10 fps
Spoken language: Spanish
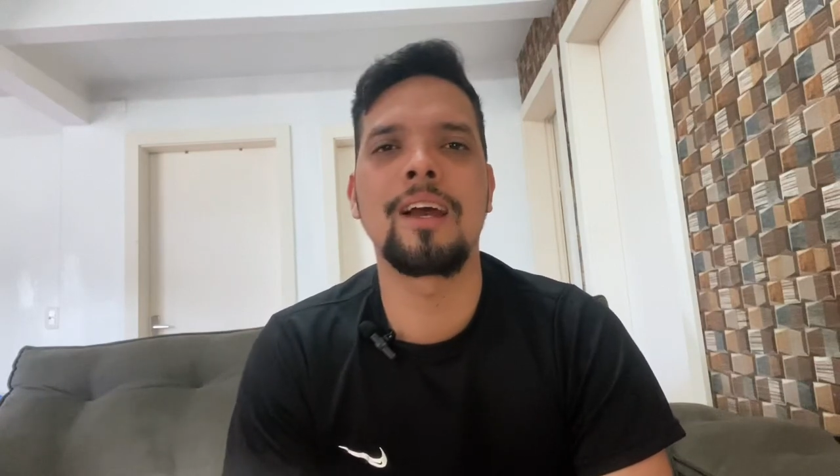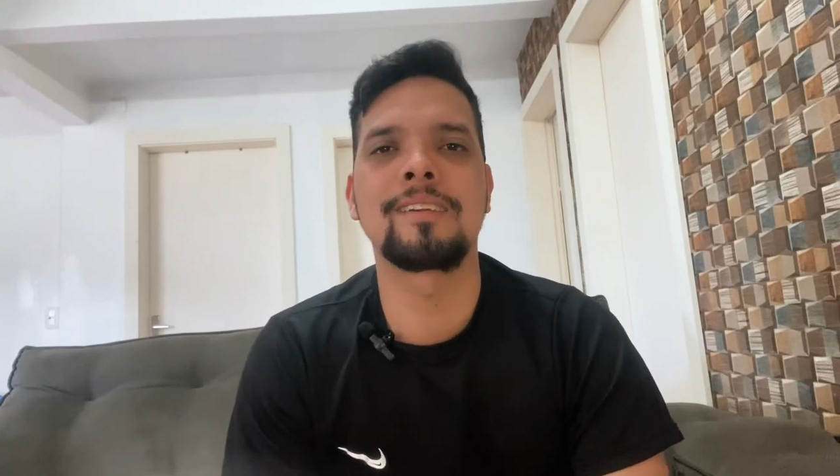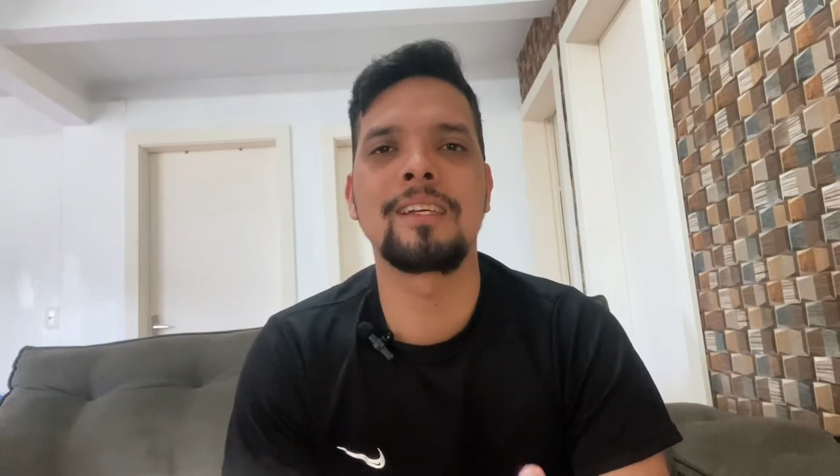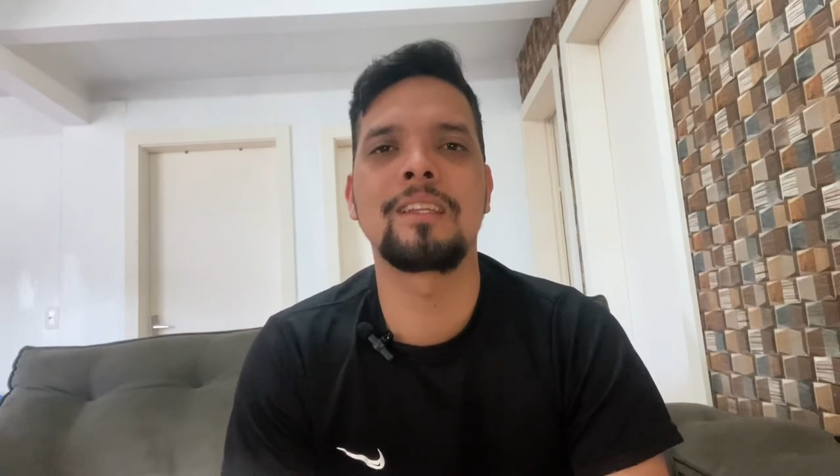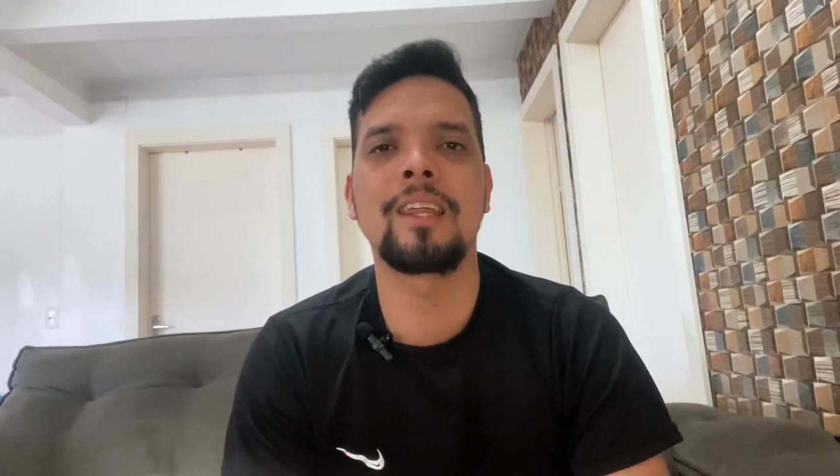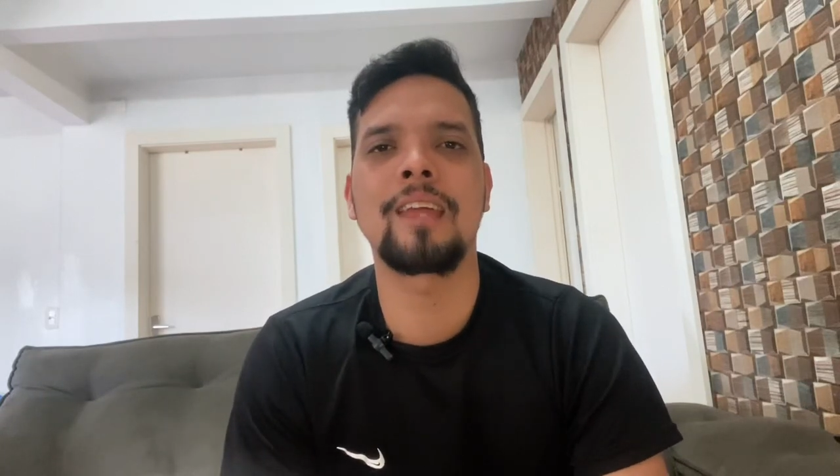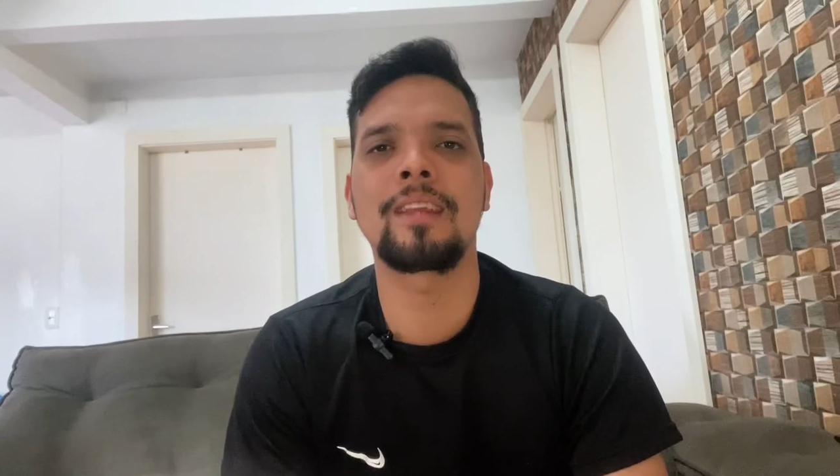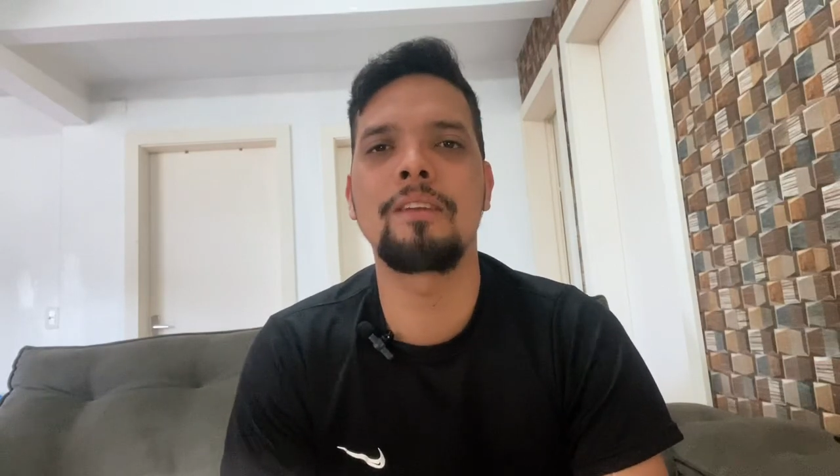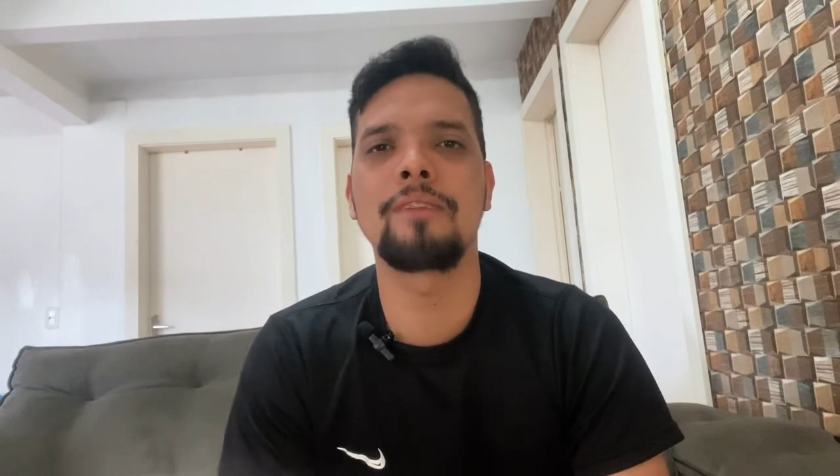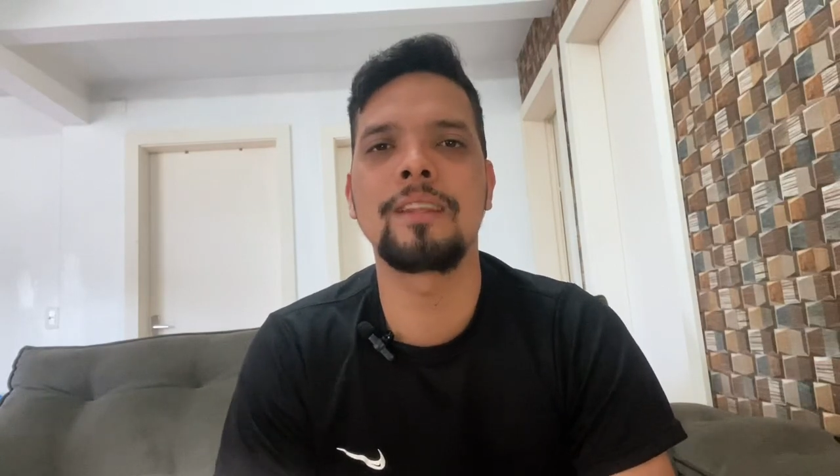asistir
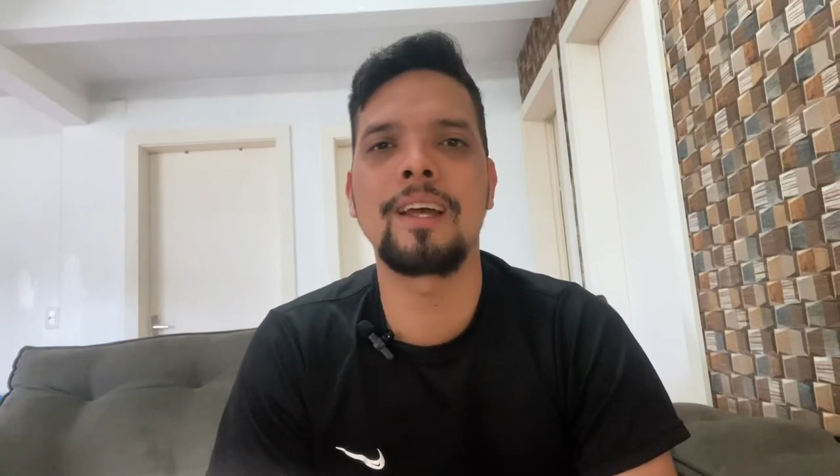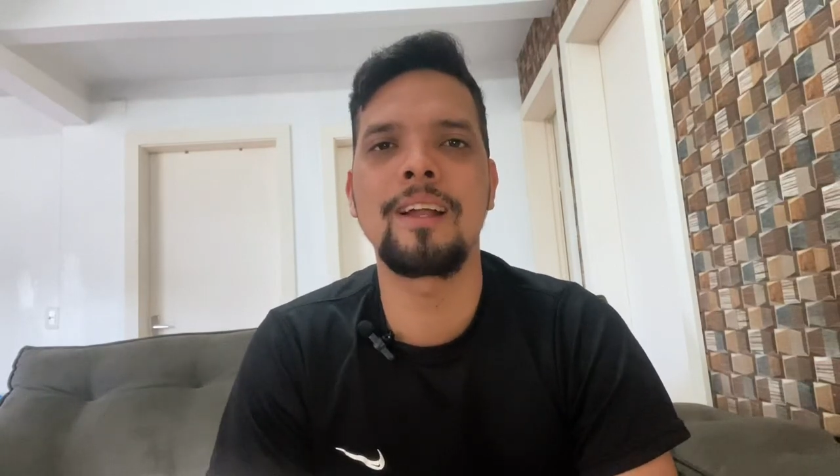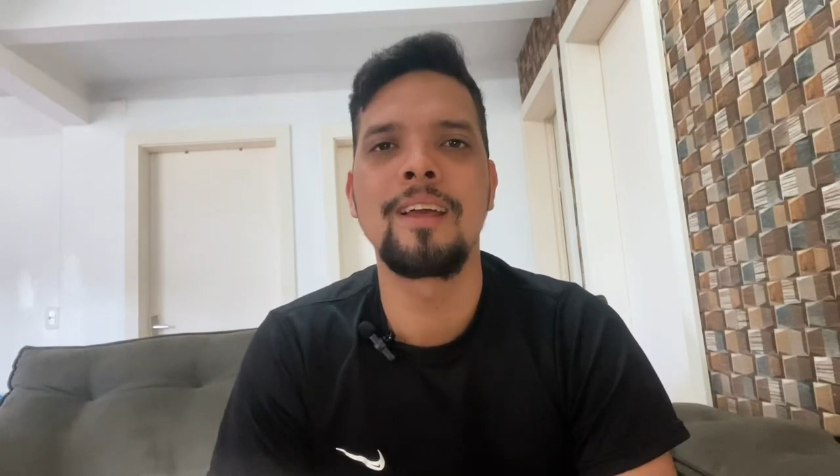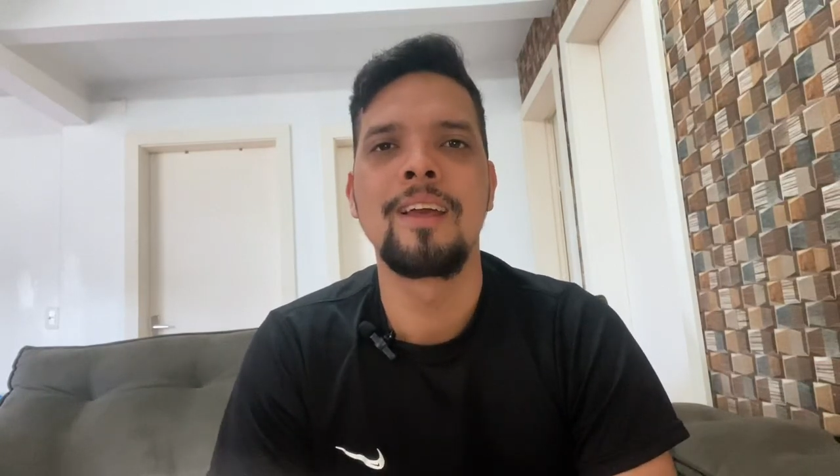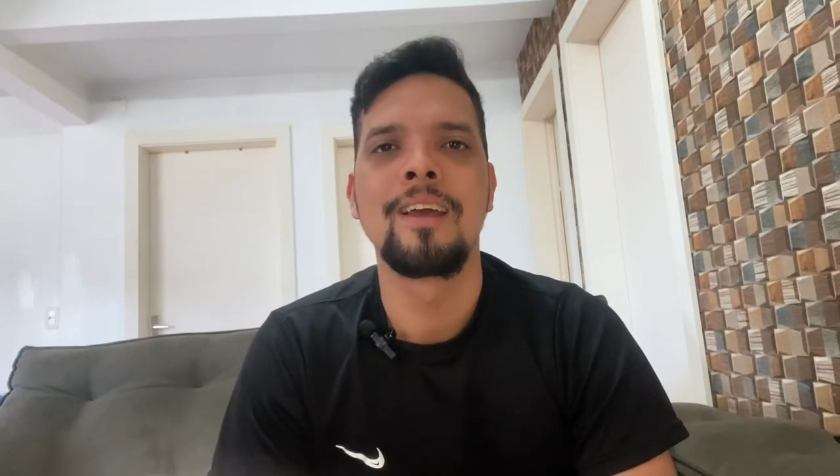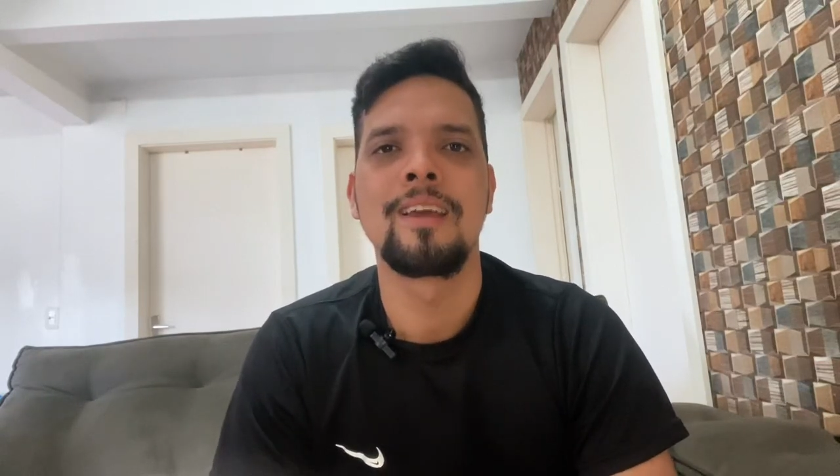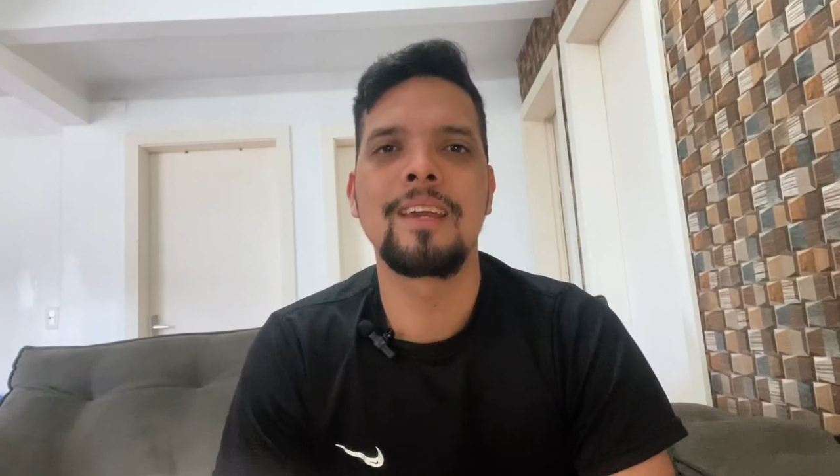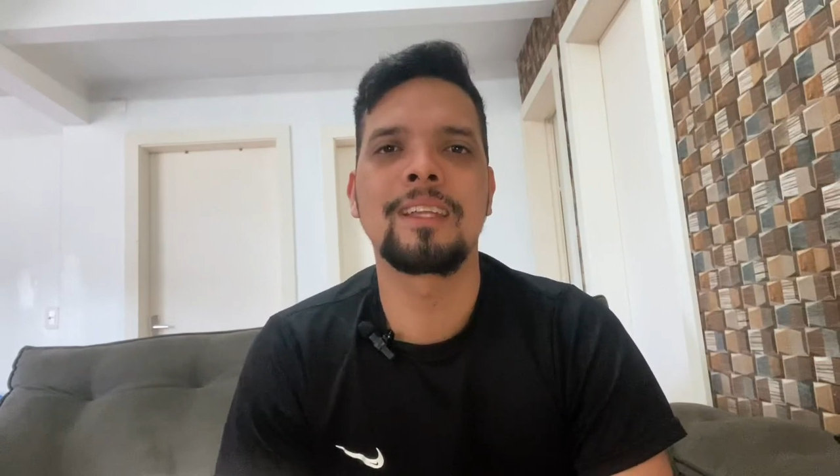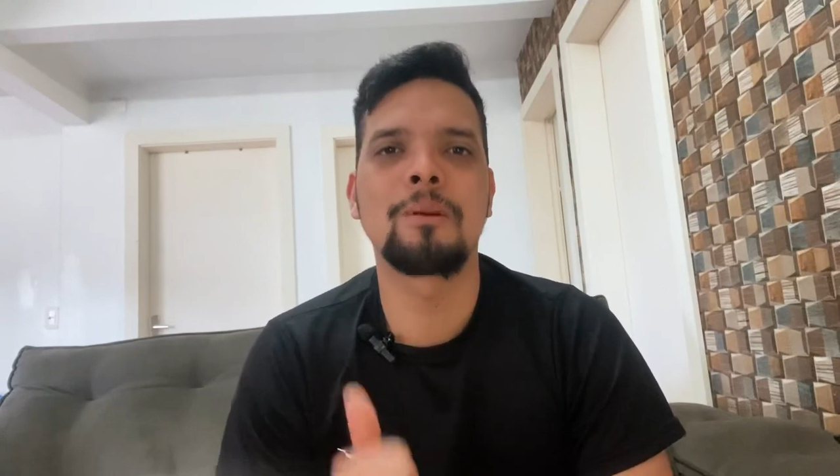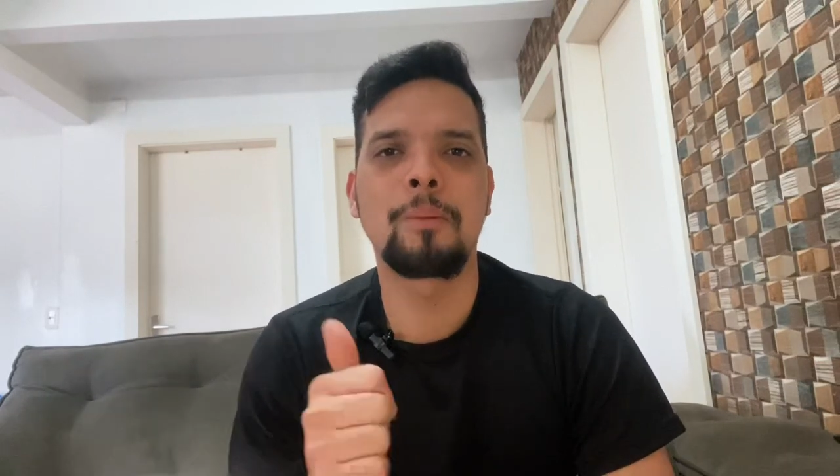hasta el final y
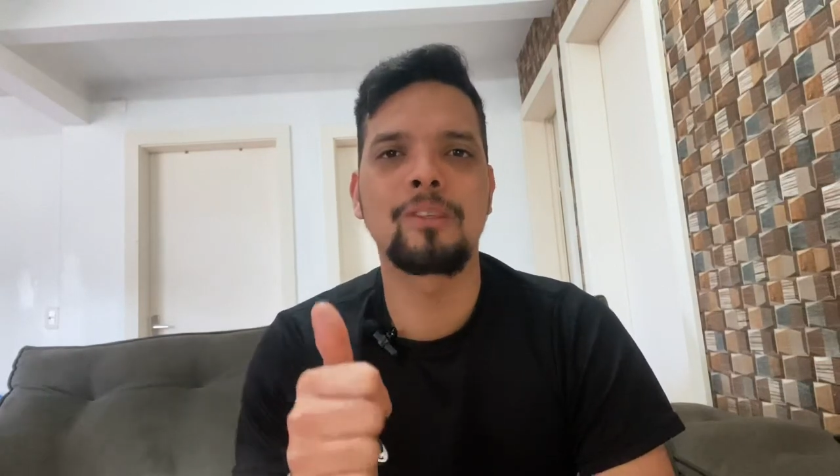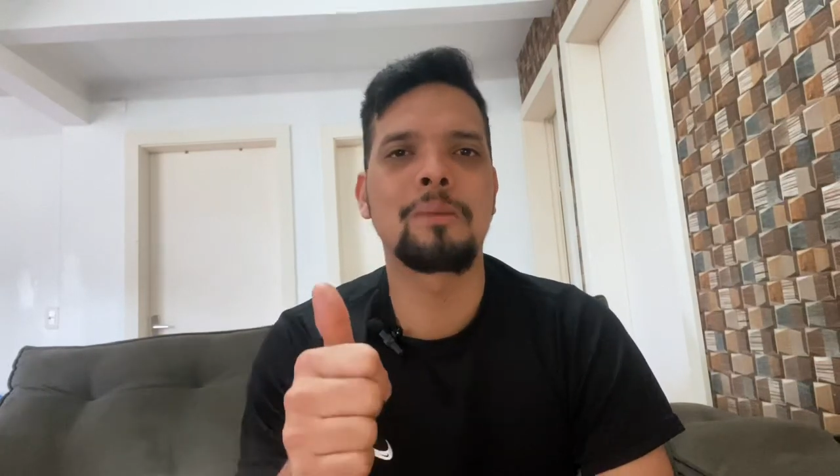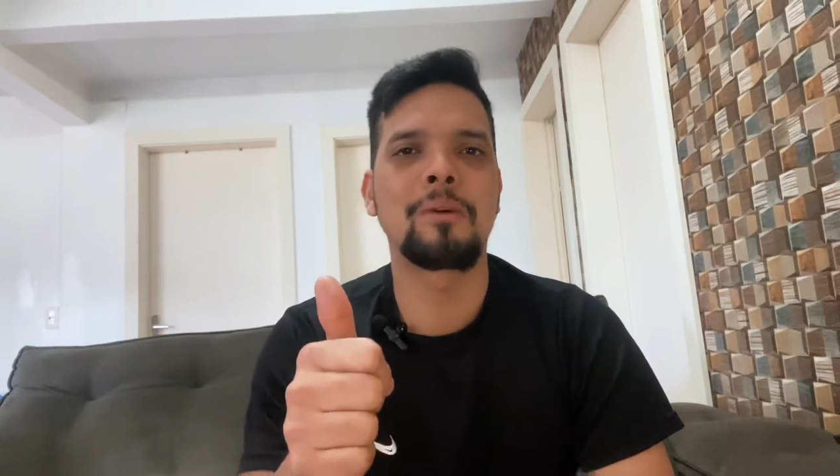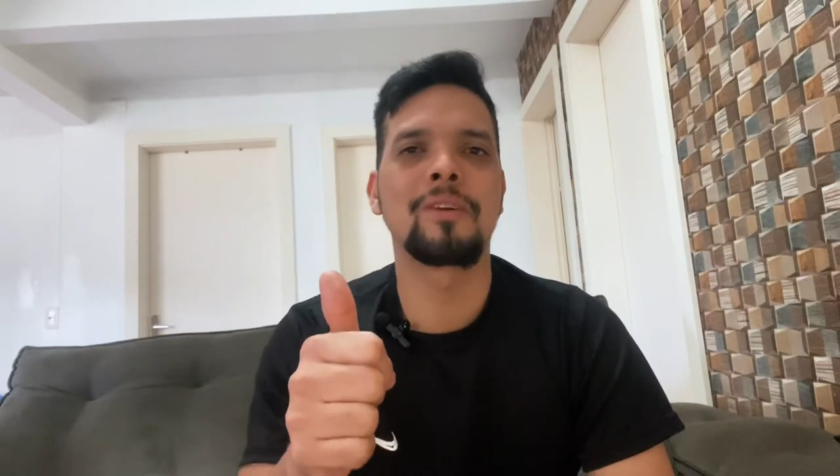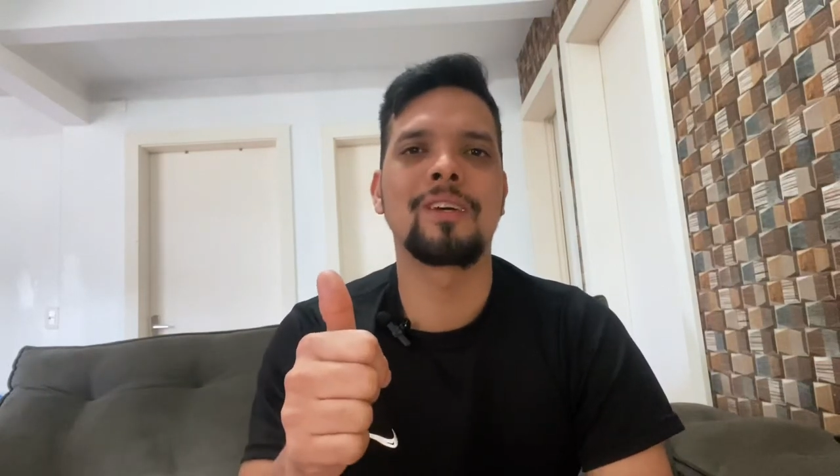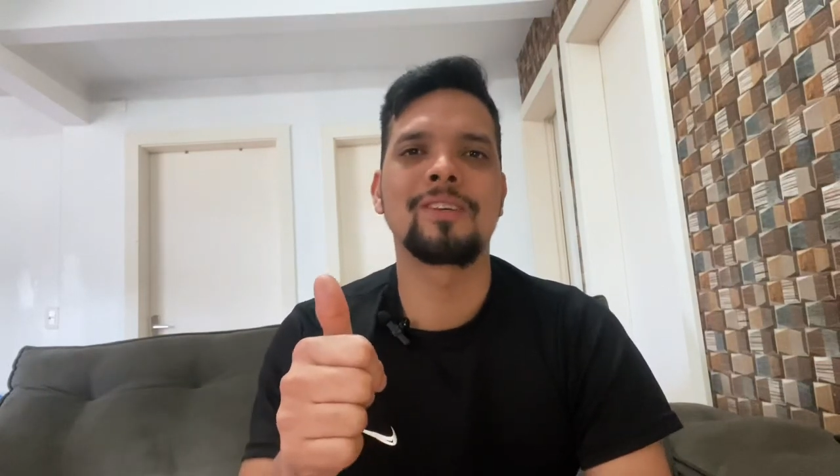hasta un próximo video.